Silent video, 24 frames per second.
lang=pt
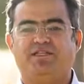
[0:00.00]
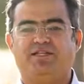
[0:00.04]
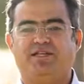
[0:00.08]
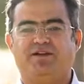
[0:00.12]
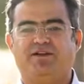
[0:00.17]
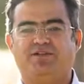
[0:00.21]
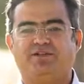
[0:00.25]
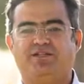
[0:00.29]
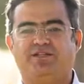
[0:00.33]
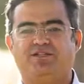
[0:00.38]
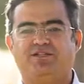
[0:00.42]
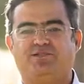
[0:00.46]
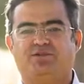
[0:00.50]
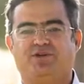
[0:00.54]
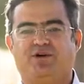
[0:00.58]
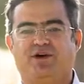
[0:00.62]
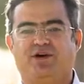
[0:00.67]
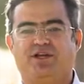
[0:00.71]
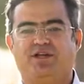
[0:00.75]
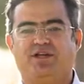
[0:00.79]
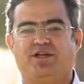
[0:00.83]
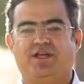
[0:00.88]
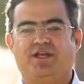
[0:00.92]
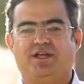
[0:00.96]
da nossa
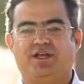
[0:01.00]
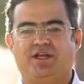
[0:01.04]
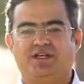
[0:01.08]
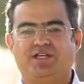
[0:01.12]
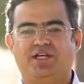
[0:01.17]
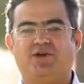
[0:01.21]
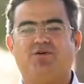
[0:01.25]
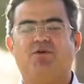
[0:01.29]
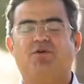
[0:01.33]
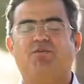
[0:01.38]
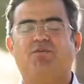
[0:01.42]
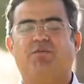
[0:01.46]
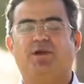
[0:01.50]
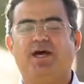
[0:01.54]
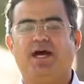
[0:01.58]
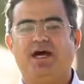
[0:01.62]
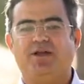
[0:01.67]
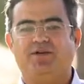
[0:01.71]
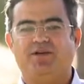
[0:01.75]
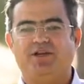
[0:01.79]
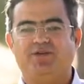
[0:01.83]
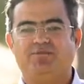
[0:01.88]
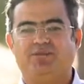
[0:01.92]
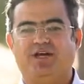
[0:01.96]
história, que já
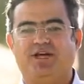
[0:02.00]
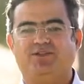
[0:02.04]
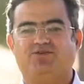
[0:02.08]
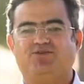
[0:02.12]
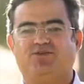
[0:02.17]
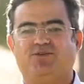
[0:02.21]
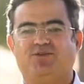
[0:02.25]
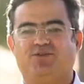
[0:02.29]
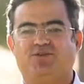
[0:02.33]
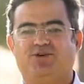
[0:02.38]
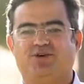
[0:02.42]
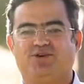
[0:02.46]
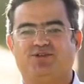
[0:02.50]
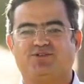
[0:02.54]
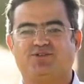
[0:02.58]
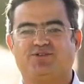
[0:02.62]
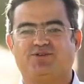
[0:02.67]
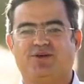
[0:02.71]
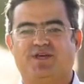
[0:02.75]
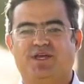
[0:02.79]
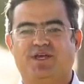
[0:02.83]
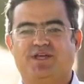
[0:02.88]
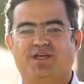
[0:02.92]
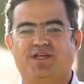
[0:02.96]
compraram animais conosco
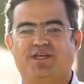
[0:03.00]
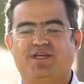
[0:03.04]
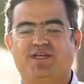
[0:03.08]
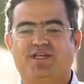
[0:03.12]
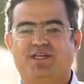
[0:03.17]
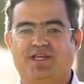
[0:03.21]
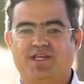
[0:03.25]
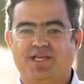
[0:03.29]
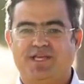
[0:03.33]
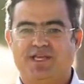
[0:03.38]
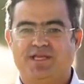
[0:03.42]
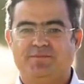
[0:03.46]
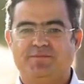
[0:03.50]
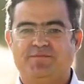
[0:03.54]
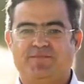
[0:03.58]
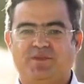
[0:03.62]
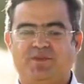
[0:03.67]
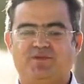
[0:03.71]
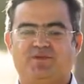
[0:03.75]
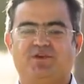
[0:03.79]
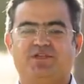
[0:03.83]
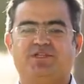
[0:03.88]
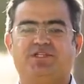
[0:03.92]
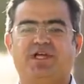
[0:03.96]
e que
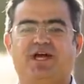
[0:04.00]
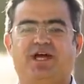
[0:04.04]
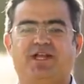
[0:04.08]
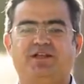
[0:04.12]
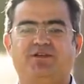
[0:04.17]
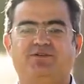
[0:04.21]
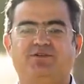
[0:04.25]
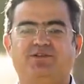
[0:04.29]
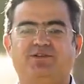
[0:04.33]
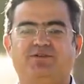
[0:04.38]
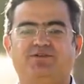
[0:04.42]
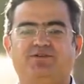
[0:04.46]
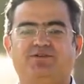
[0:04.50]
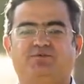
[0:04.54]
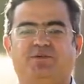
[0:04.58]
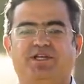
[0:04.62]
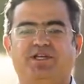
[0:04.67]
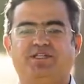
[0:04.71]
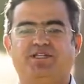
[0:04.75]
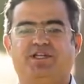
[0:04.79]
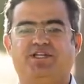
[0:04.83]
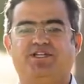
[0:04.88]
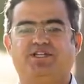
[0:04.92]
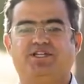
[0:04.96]
gostariam de nos
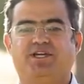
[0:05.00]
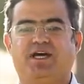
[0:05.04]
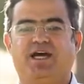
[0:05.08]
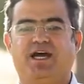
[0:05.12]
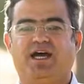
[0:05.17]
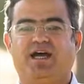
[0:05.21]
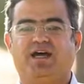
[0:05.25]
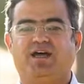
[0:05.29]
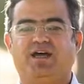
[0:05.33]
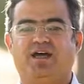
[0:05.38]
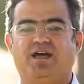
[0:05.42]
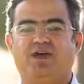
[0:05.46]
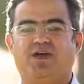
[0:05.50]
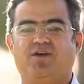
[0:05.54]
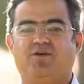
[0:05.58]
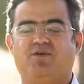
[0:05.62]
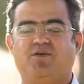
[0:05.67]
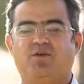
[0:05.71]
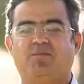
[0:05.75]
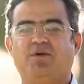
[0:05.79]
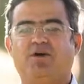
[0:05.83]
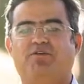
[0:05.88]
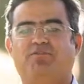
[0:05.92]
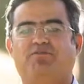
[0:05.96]
presentear
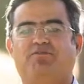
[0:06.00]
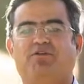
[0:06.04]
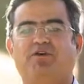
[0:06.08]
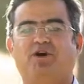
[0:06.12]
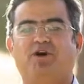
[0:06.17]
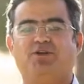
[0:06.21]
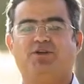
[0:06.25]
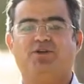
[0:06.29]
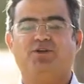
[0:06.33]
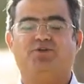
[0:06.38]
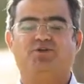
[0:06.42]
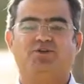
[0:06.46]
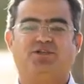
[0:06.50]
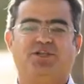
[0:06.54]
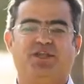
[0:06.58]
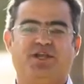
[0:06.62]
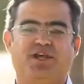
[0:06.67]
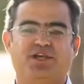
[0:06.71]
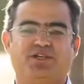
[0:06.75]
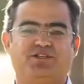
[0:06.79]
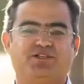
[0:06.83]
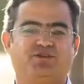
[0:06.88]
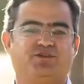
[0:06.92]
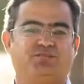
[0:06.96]
com uma foto e um
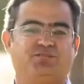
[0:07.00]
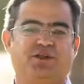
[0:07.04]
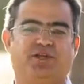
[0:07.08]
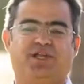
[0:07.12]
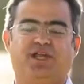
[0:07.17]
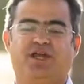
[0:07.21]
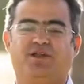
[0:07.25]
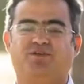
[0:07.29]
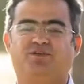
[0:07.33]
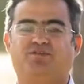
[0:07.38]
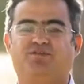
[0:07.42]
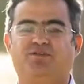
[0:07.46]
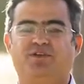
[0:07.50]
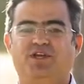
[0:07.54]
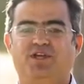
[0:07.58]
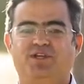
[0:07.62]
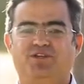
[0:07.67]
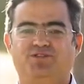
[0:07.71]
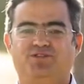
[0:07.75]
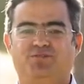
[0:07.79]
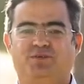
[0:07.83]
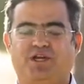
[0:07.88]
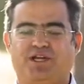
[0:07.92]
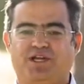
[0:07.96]
texto, um pequeno
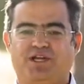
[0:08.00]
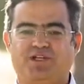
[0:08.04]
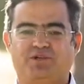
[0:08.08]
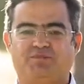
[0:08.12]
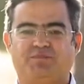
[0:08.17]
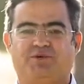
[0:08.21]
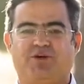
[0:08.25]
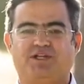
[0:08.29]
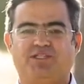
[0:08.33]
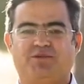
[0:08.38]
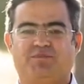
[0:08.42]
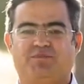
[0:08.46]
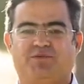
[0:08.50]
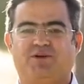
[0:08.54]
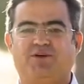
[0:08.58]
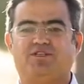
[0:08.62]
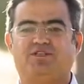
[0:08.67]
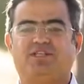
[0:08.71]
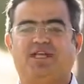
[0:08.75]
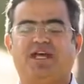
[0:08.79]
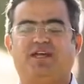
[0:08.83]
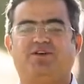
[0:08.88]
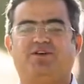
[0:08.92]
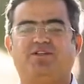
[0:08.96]
vídeo, para que a gente possa
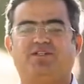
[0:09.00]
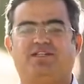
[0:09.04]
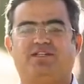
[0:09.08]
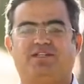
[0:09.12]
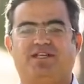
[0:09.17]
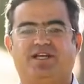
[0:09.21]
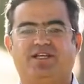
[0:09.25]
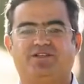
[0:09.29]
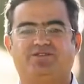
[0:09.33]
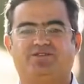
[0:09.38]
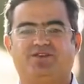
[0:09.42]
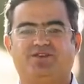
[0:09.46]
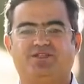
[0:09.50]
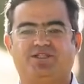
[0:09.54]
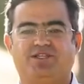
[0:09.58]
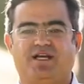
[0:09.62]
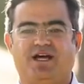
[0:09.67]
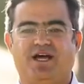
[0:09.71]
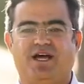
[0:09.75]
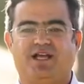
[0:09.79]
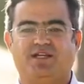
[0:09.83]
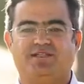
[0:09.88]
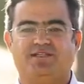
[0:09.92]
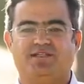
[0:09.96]
postar em nossas redes
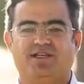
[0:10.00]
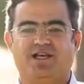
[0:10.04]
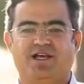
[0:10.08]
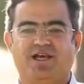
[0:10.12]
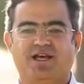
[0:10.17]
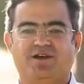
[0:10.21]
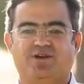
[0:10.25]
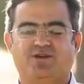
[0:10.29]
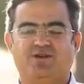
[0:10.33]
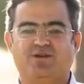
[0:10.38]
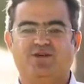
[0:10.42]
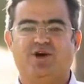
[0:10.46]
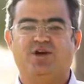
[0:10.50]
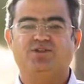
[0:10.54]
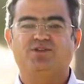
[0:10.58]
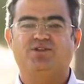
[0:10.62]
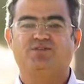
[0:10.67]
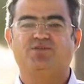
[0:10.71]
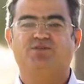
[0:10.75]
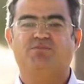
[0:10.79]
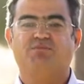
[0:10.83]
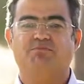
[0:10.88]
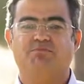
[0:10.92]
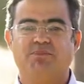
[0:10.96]
sociais. No
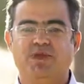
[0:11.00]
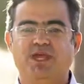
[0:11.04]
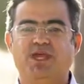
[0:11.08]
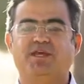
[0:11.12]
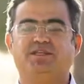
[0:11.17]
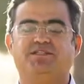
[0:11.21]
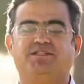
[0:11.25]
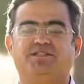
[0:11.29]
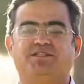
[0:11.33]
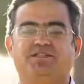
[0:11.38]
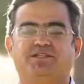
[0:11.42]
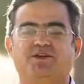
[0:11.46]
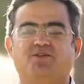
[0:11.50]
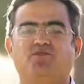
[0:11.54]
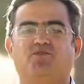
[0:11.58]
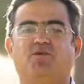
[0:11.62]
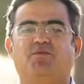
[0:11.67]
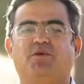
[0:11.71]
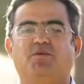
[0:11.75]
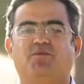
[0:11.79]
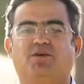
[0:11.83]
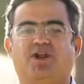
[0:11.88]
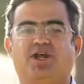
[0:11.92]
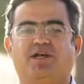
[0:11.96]
nosso mês de
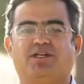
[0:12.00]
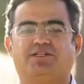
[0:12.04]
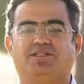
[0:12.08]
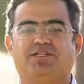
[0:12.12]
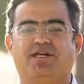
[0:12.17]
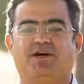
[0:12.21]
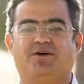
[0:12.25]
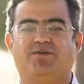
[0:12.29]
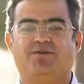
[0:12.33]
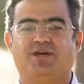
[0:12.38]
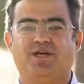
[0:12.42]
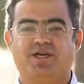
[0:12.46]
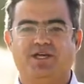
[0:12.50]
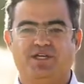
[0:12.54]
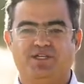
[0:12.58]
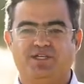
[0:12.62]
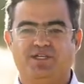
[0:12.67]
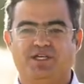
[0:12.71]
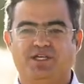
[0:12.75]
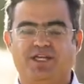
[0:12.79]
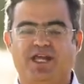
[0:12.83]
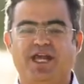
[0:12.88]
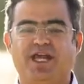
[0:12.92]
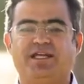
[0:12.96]
comemoração
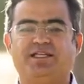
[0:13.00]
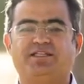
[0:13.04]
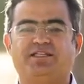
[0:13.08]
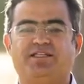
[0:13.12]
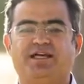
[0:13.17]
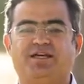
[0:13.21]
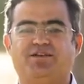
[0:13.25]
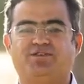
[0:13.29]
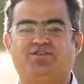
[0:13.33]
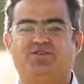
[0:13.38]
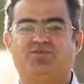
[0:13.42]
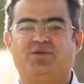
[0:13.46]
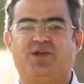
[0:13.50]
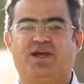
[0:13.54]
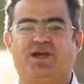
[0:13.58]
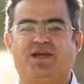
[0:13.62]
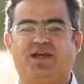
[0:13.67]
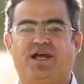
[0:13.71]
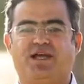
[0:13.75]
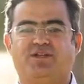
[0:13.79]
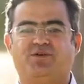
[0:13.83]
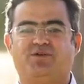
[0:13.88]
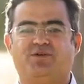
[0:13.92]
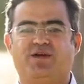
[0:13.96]
de 10 anos do
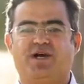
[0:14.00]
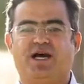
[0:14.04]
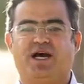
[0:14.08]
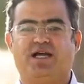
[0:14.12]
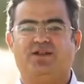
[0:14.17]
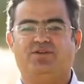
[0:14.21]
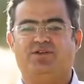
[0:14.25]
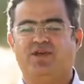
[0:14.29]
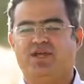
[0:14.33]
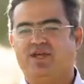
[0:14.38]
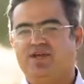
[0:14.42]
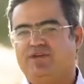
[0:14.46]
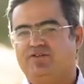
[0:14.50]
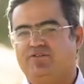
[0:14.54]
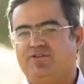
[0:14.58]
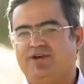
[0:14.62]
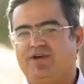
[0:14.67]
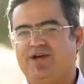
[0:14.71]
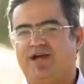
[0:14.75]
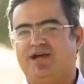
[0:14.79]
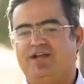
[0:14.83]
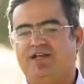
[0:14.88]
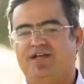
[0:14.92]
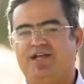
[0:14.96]
Mercado do Gado,
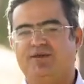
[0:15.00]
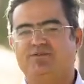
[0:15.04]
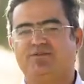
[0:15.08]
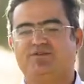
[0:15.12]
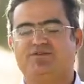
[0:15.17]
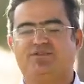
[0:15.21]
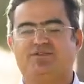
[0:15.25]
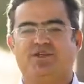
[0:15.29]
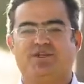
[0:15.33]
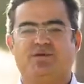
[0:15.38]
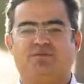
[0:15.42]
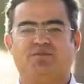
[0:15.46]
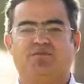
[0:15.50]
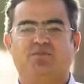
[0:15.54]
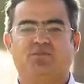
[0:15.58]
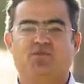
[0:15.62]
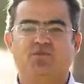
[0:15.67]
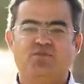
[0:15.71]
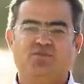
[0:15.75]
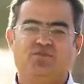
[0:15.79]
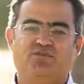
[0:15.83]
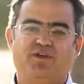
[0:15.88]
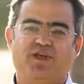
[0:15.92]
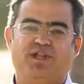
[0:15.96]
ficaremos
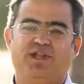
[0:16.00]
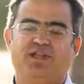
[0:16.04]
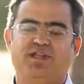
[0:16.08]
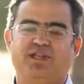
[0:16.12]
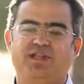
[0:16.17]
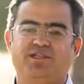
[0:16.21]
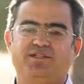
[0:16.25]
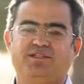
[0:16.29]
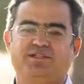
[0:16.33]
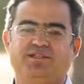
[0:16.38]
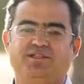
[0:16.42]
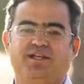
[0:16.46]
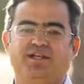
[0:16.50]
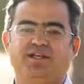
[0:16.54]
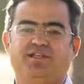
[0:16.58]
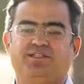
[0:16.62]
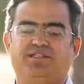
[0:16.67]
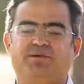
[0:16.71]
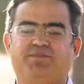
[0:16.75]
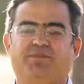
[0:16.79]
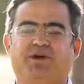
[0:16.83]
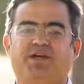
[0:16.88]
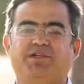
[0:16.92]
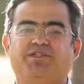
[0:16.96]
muito felizes
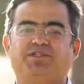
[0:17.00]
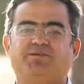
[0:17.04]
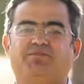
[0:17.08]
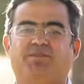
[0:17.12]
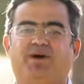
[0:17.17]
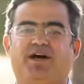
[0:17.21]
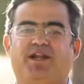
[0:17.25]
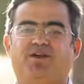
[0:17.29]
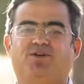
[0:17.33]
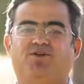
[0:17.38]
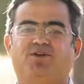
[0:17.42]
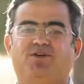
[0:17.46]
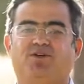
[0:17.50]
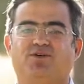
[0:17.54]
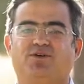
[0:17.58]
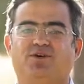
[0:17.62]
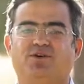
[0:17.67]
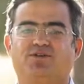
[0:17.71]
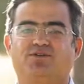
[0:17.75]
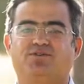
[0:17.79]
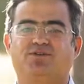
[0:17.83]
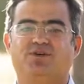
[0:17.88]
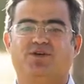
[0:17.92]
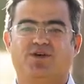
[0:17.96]
se participarem
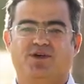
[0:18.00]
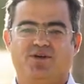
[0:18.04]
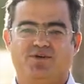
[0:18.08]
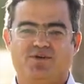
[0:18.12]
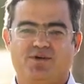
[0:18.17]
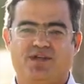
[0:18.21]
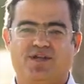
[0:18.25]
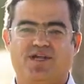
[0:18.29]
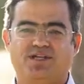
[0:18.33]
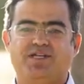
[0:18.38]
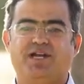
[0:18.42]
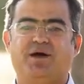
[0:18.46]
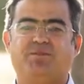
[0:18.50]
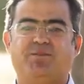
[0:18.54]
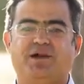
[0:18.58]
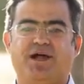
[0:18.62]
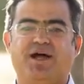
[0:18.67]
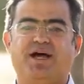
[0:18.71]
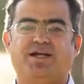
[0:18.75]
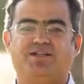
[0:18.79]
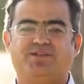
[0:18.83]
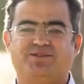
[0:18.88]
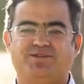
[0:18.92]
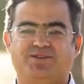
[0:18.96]
conosco. Um grande
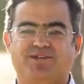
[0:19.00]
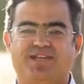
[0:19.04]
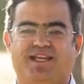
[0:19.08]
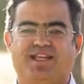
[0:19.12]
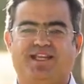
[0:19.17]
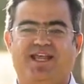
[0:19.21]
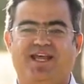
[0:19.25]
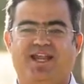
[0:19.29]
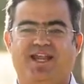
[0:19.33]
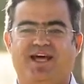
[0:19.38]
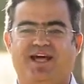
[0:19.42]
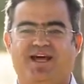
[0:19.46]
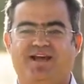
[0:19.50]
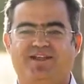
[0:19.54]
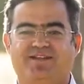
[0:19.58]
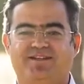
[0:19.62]
abraço e até lá!